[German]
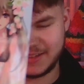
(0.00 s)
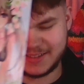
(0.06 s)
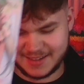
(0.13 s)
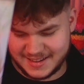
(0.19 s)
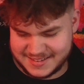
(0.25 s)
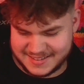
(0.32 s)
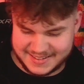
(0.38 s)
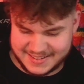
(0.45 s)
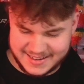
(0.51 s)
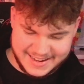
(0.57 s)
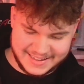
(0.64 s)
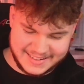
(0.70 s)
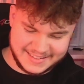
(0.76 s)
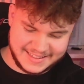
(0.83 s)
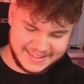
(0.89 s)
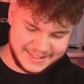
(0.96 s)
es, ist
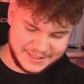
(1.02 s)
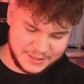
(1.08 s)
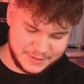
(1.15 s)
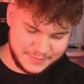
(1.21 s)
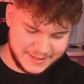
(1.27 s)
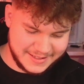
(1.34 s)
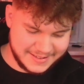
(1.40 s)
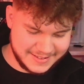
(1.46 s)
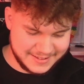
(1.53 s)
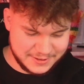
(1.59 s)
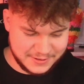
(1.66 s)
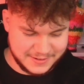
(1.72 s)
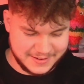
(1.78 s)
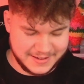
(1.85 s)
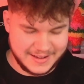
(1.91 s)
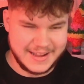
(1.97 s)
eigentlich kein Edgy mehr, es ist
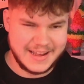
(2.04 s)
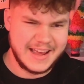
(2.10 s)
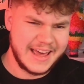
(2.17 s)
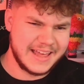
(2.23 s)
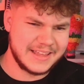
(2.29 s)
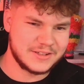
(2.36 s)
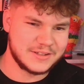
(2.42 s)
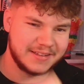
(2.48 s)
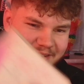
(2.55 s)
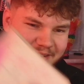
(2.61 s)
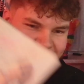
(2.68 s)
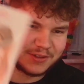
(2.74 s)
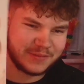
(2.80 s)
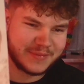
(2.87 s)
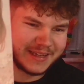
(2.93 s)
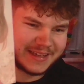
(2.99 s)
schon, es ist
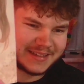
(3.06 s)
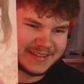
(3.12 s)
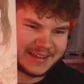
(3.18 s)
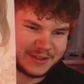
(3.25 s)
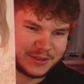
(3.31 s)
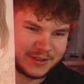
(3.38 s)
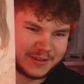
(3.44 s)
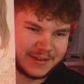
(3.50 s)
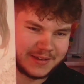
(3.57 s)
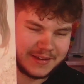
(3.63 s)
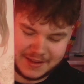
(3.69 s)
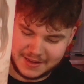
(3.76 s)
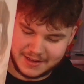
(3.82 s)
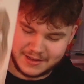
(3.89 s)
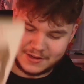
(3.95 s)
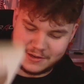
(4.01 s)
schon mehr als Edgy.
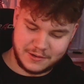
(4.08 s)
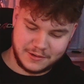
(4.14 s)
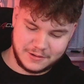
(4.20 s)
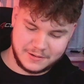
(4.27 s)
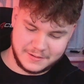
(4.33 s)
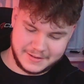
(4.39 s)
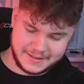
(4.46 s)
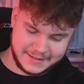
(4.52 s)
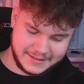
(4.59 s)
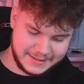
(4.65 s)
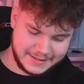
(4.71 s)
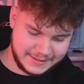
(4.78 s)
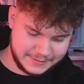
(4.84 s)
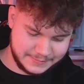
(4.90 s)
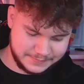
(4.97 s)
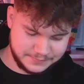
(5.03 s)
Und
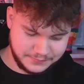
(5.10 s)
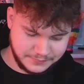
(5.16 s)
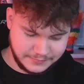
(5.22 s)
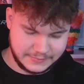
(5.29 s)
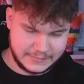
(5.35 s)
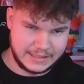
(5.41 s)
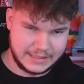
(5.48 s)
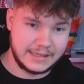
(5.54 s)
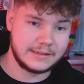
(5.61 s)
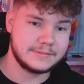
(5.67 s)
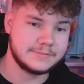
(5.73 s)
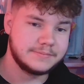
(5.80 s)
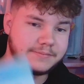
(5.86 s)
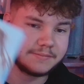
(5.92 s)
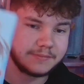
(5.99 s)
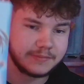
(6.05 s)
ähm, ja,
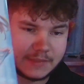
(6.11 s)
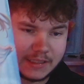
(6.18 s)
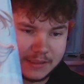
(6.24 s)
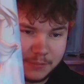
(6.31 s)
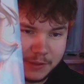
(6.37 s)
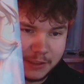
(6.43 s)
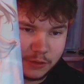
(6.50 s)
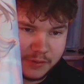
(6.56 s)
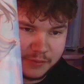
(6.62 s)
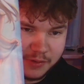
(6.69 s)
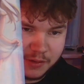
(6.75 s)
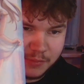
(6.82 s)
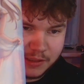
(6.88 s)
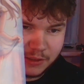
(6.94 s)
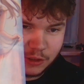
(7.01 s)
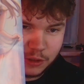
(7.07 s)
bin ich auf jeden Fall
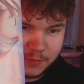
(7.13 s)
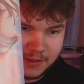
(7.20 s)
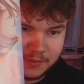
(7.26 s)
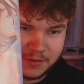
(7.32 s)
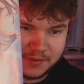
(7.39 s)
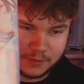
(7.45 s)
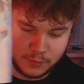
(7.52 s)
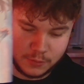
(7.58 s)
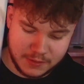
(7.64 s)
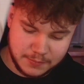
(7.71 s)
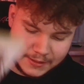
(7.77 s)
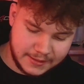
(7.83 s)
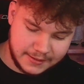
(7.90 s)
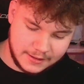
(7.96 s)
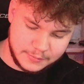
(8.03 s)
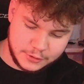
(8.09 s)
mal gespannt. Ein bisschen
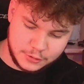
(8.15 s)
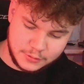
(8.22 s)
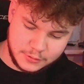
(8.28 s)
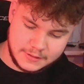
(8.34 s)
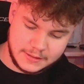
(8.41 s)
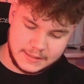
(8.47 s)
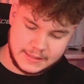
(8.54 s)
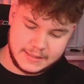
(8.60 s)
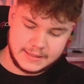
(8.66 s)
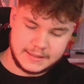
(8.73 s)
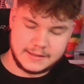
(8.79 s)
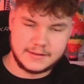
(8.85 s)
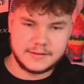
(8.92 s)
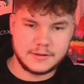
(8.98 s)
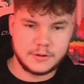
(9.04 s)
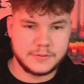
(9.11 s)
durchgeblättert habe ich schon.
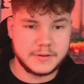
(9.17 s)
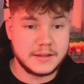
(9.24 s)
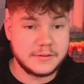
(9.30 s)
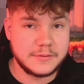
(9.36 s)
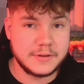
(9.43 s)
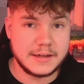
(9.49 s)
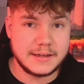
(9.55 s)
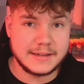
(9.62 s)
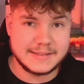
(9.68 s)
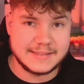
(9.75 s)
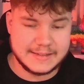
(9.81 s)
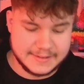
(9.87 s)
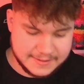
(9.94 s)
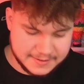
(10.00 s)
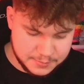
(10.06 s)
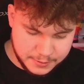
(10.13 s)
Ist auf jeden Fall sehr,
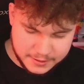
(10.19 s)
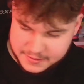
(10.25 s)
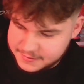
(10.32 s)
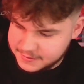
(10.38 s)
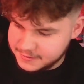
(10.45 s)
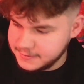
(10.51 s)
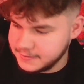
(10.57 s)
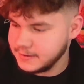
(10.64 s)
sehr spicy.